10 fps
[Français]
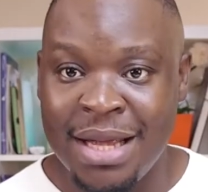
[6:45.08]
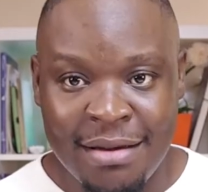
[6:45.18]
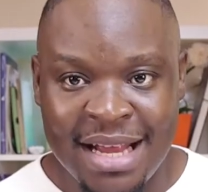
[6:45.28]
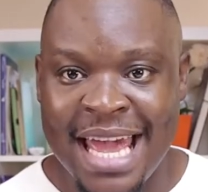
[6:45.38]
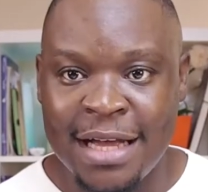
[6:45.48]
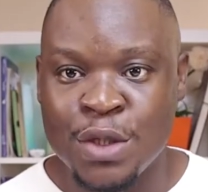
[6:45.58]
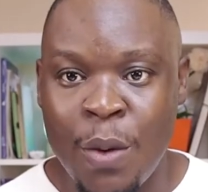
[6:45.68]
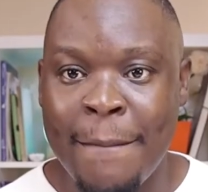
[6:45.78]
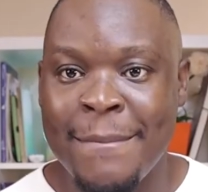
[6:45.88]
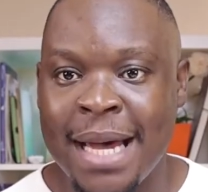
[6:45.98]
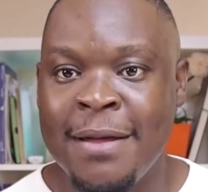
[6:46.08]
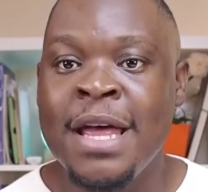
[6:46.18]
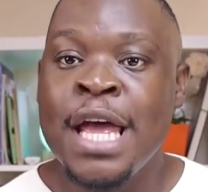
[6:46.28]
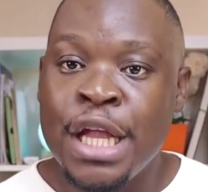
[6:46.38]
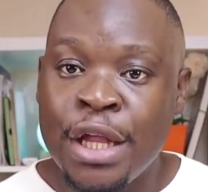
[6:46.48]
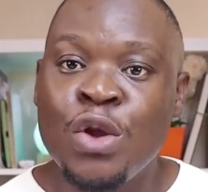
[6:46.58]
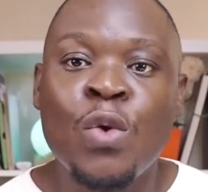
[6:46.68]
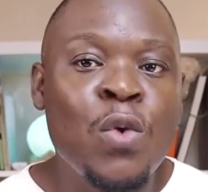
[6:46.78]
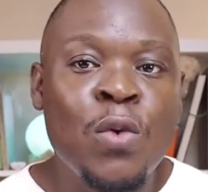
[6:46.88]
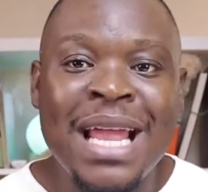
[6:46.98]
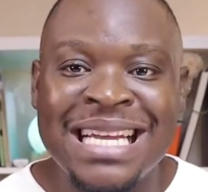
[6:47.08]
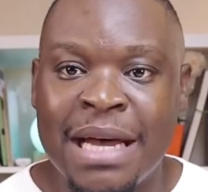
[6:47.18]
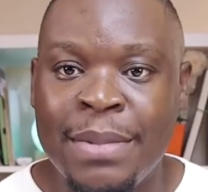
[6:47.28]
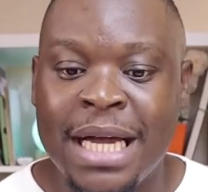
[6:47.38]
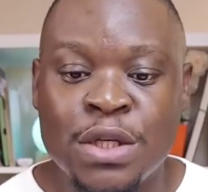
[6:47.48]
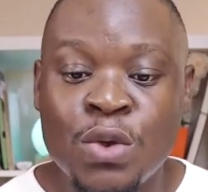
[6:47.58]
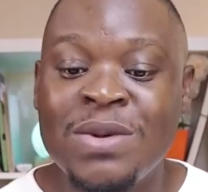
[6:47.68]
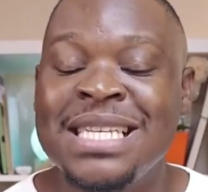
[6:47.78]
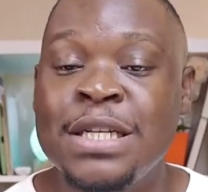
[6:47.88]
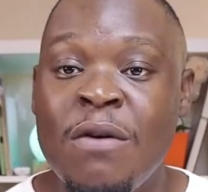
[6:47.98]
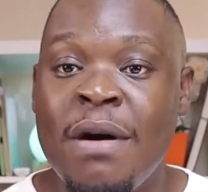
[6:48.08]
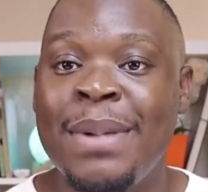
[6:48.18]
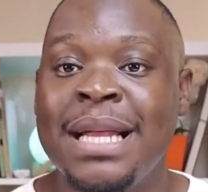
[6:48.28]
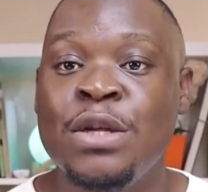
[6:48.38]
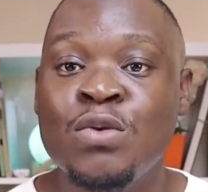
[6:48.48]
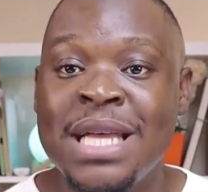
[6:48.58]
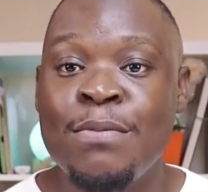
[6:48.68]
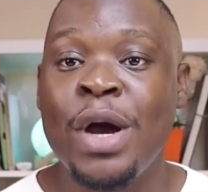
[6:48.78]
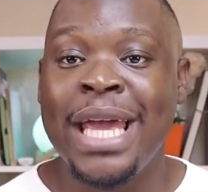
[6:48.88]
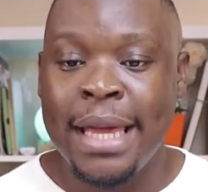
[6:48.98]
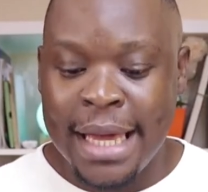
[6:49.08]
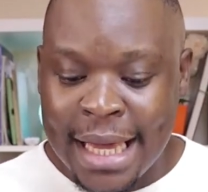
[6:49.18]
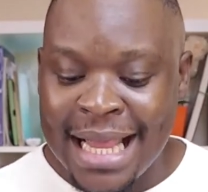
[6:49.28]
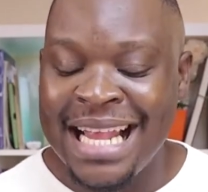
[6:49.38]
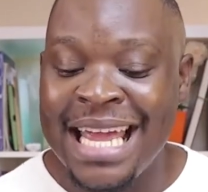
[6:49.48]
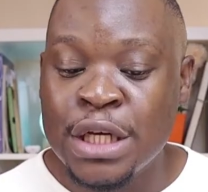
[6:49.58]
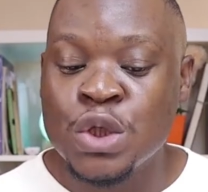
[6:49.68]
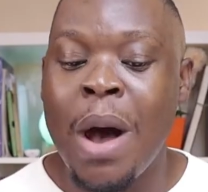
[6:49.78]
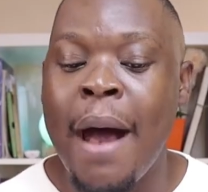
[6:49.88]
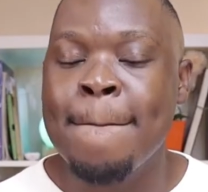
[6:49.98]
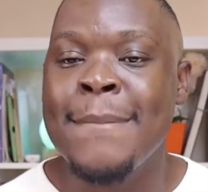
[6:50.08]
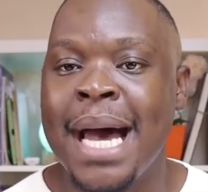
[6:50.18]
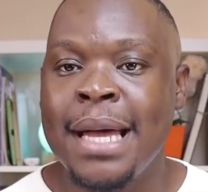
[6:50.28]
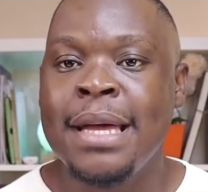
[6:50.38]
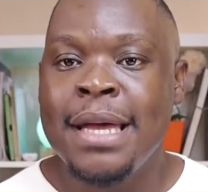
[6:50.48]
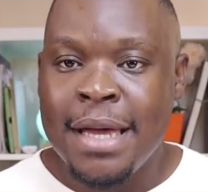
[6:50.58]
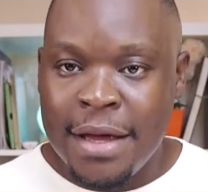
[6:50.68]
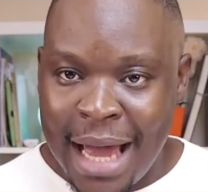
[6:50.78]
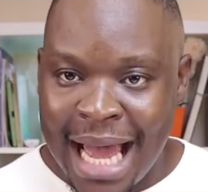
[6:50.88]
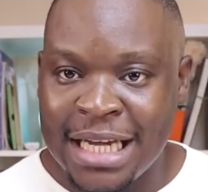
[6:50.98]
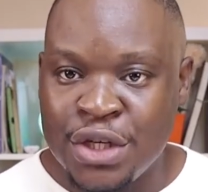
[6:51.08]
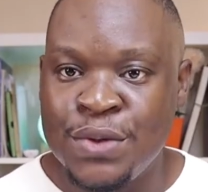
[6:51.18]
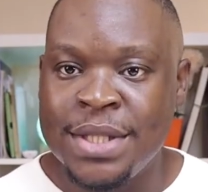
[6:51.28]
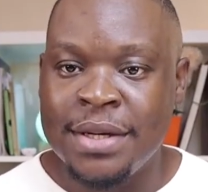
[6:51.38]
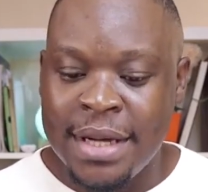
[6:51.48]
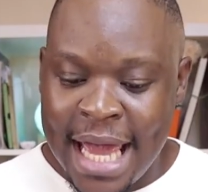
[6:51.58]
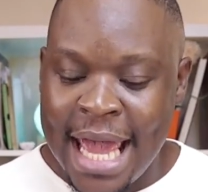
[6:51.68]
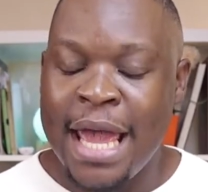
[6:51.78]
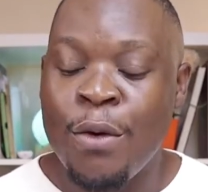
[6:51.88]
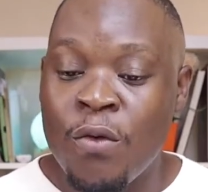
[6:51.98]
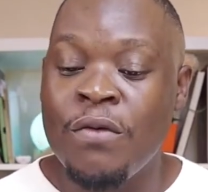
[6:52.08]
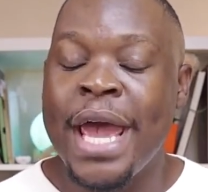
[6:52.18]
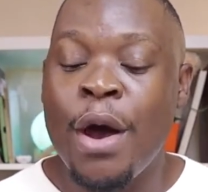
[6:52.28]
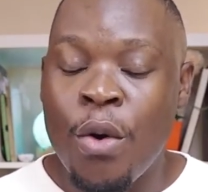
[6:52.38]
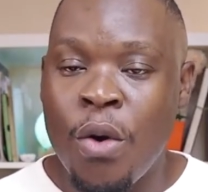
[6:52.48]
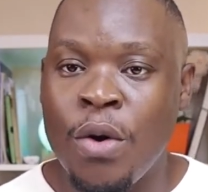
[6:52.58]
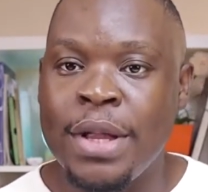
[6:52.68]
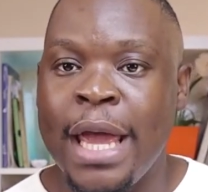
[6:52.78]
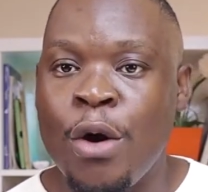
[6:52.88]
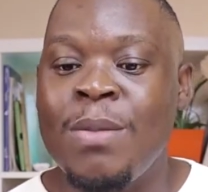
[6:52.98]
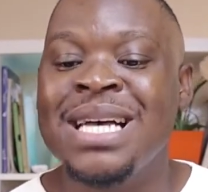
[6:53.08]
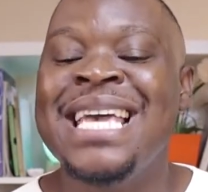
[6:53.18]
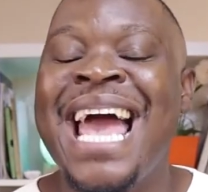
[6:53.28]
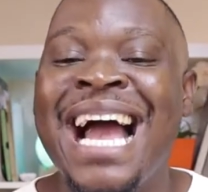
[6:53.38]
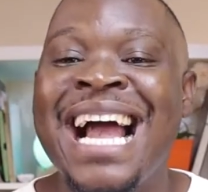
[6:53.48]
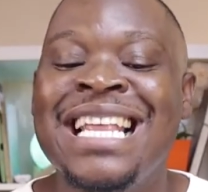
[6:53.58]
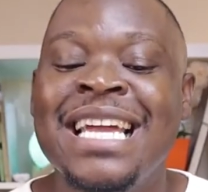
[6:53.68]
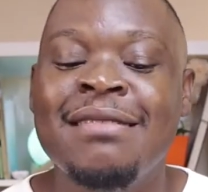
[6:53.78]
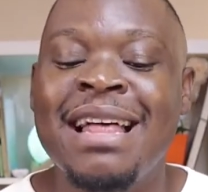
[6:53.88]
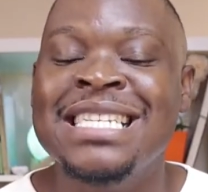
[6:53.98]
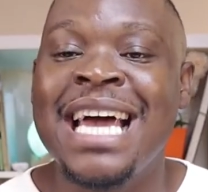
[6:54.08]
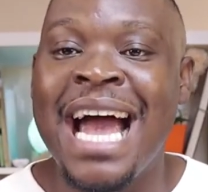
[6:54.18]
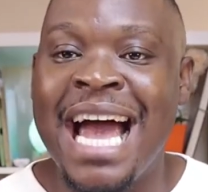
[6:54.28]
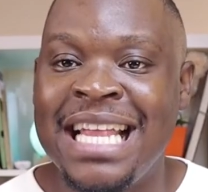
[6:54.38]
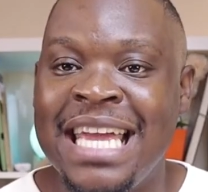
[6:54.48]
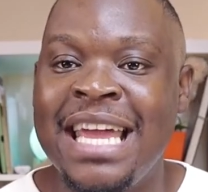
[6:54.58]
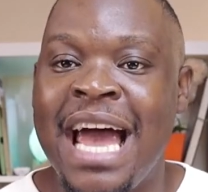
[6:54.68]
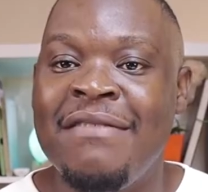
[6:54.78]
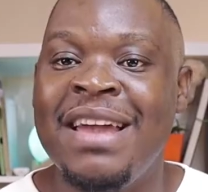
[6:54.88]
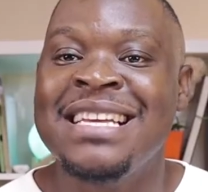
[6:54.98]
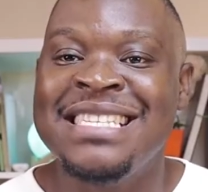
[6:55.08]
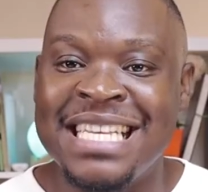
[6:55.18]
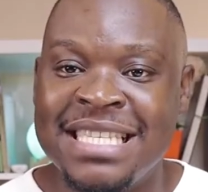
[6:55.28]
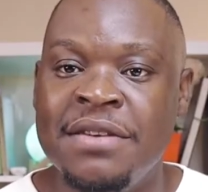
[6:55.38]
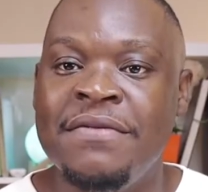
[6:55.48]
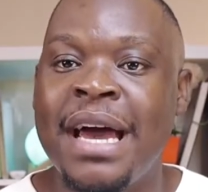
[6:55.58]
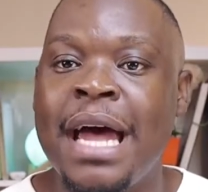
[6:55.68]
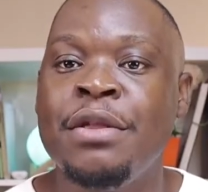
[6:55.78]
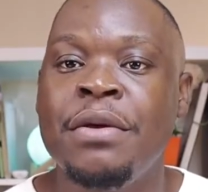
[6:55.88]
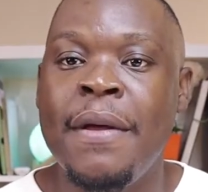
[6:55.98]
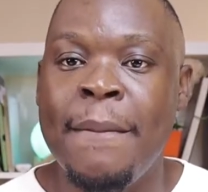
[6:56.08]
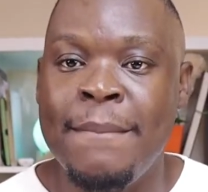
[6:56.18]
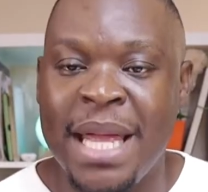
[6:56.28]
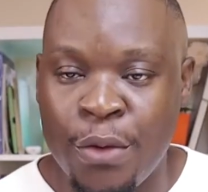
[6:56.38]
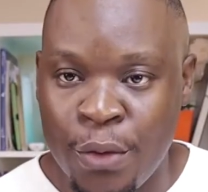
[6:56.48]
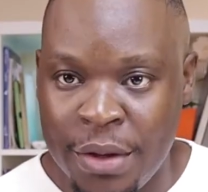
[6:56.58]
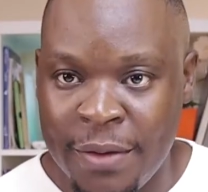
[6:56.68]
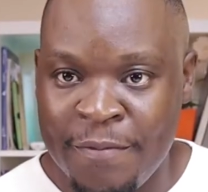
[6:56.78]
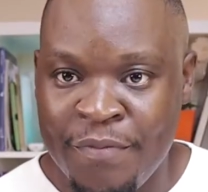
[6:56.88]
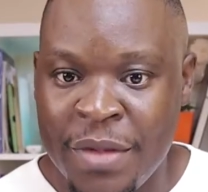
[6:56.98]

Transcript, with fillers: Le lien sont en bas. Toutes les applications, tous les sites qu'on va parler, tous ces moyens, les liens sont en bas. Allez juste et ouvrez un compte et commencez à gagner de l'argent en ligne avec ces différentes méthodes.